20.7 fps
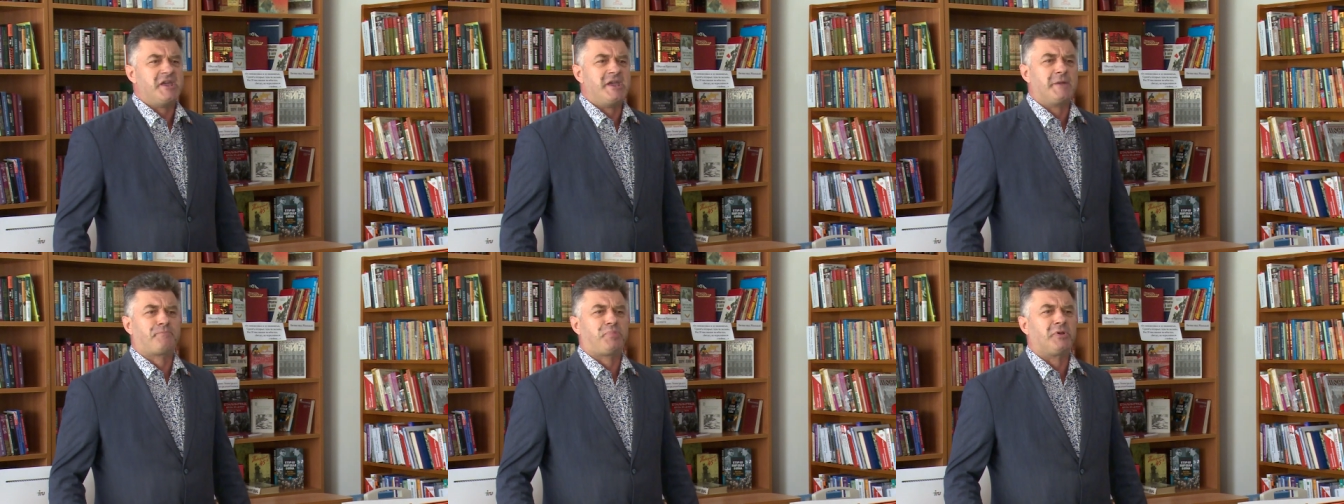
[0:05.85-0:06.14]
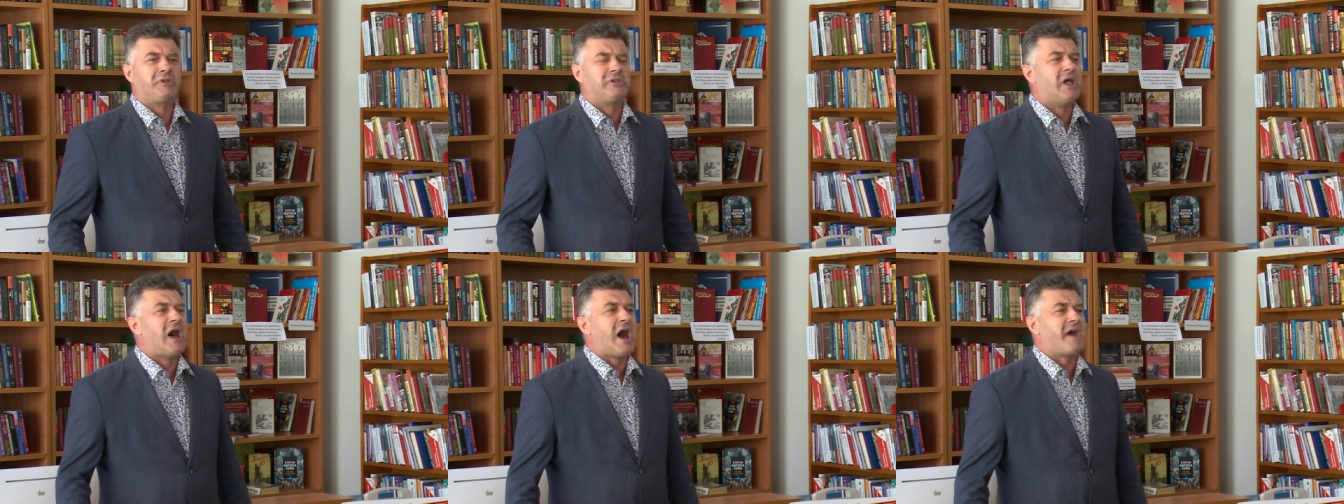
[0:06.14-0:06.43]
и
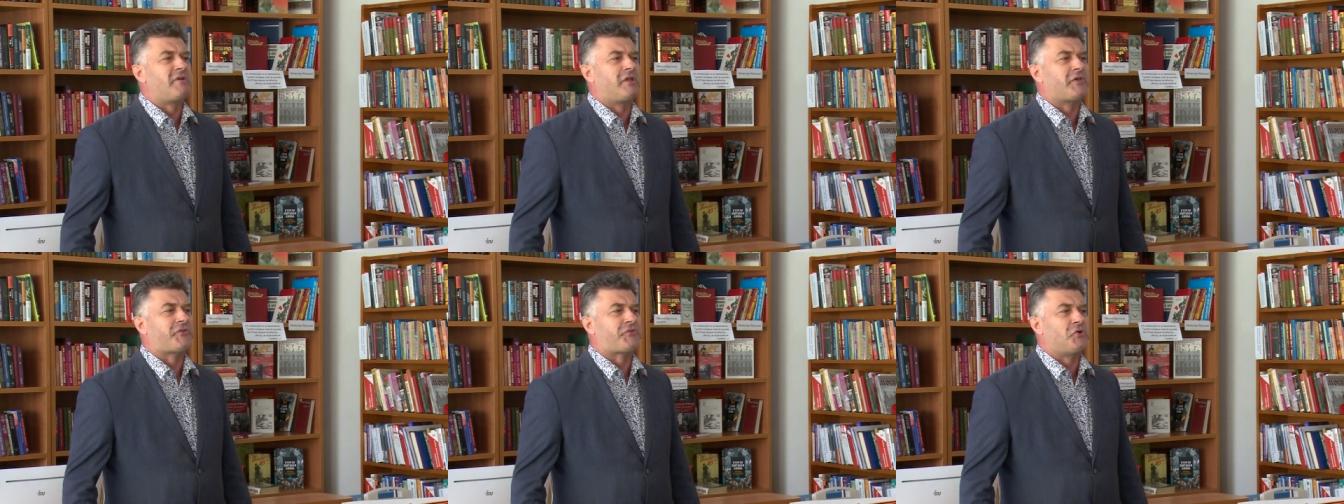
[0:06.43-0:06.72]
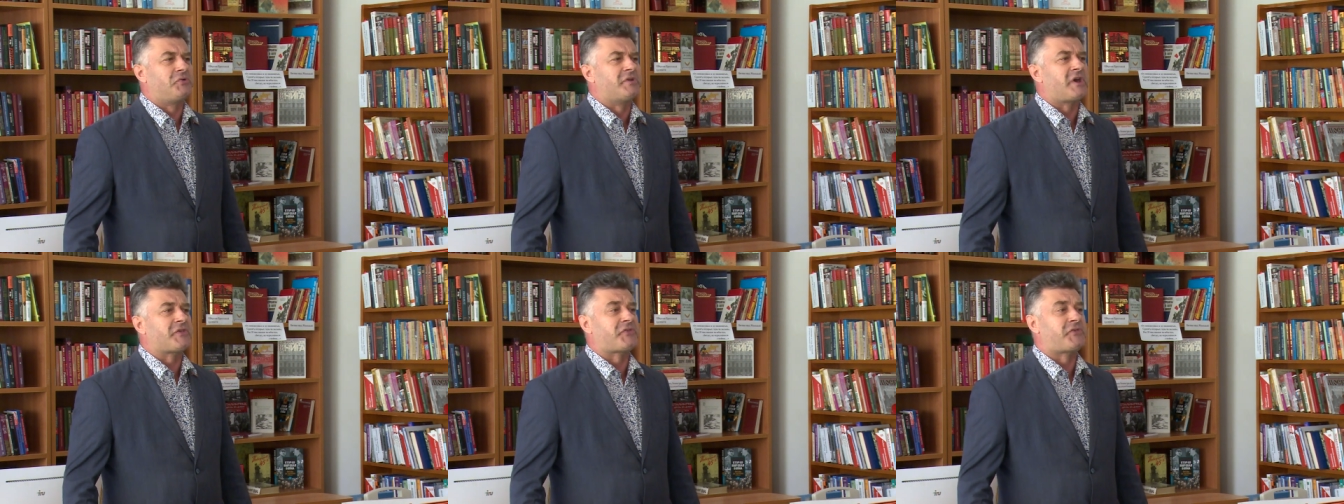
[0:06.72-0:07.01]

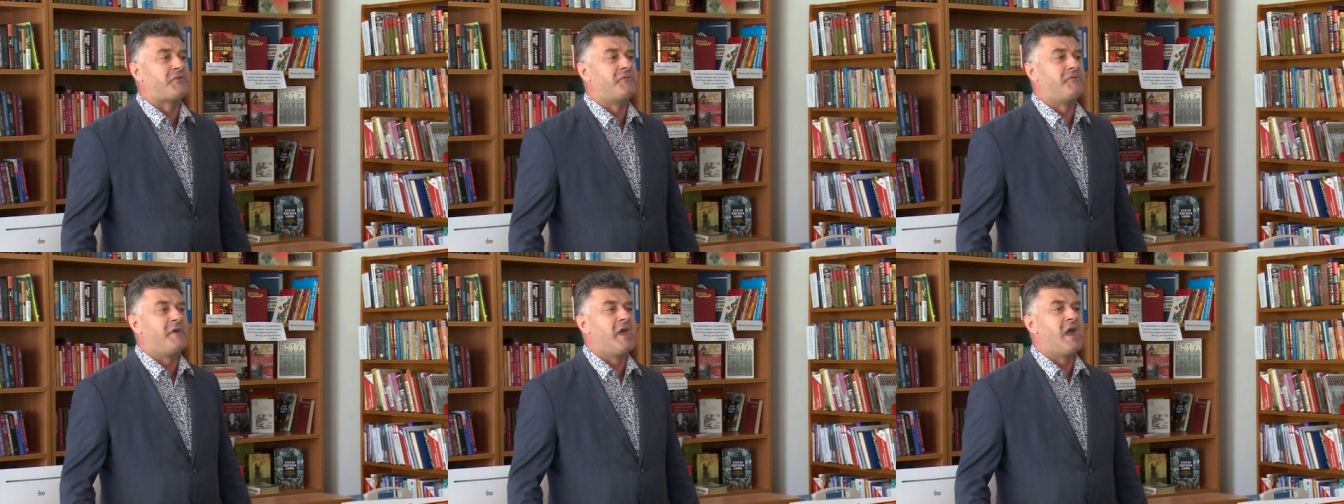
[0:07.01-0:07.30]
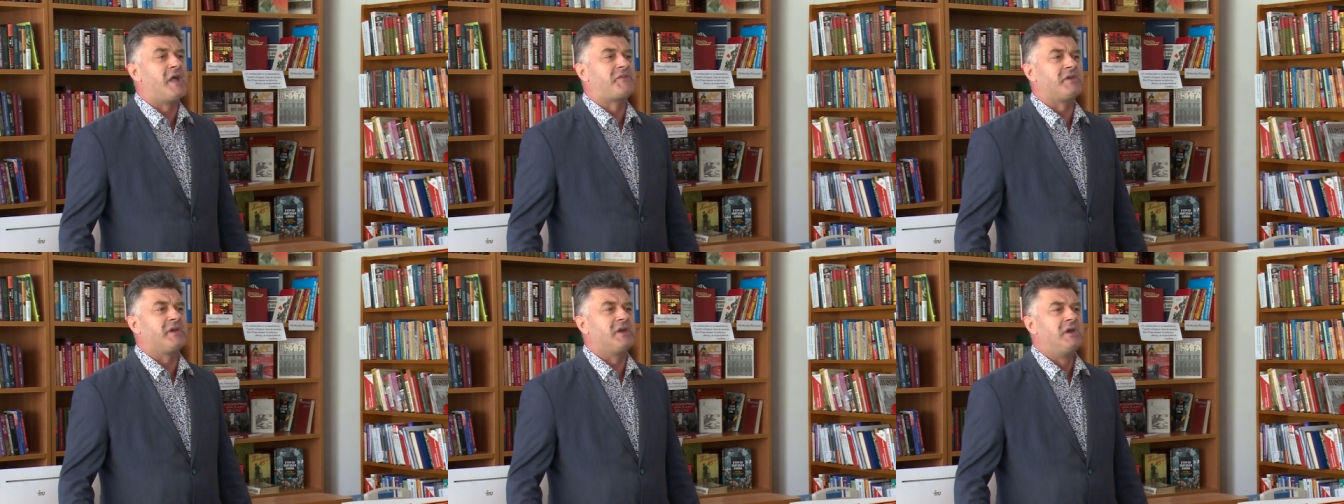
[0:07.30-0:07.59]
плавился на
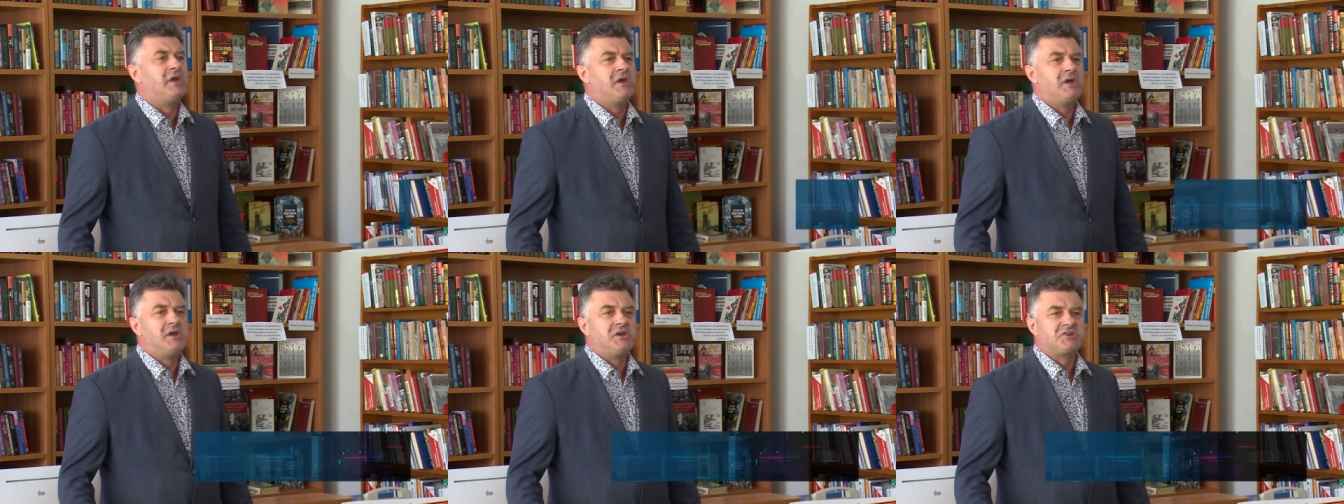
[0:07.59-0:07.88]
свете,